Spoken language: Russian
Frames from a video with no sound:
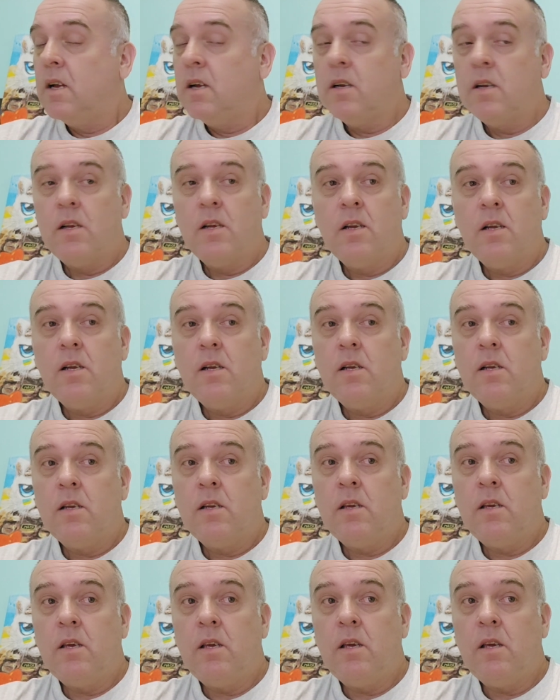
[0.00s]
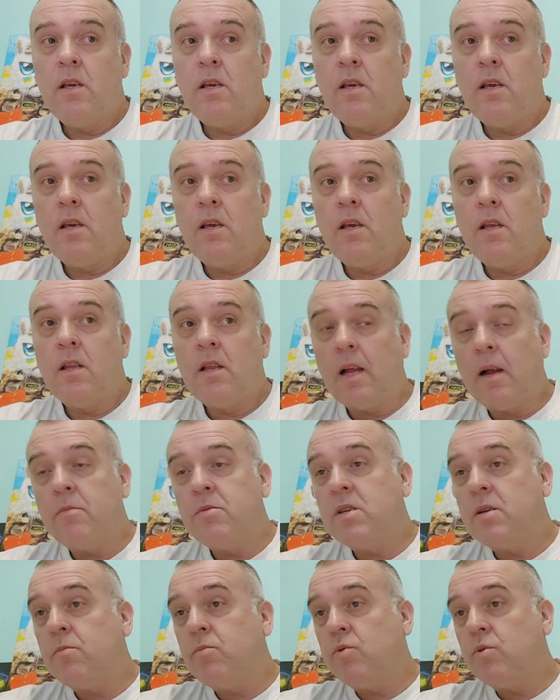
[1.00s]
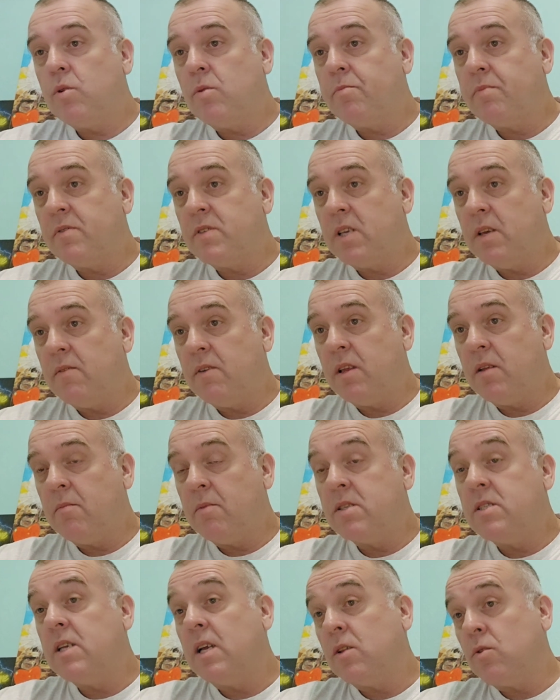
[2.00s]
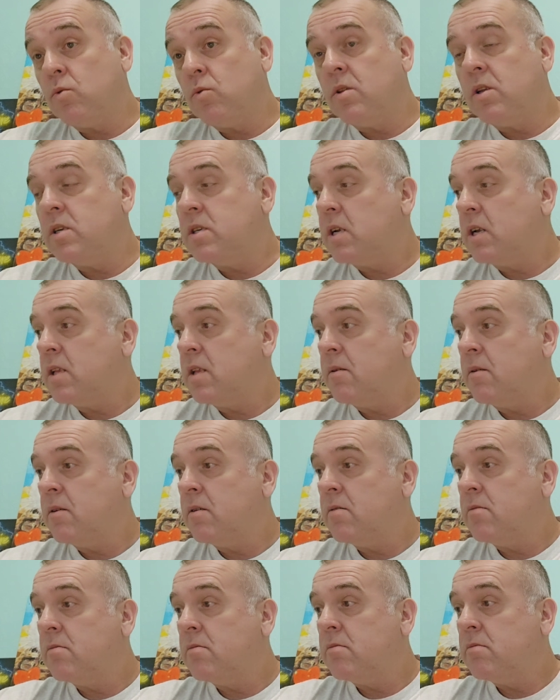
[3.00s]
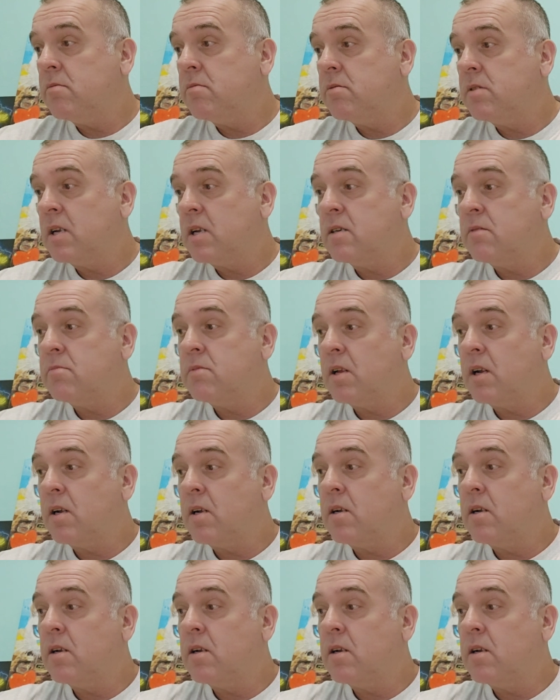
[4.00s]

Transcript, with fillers: Э, и там же будут, по всей видимости, оттуда же это, скажем так,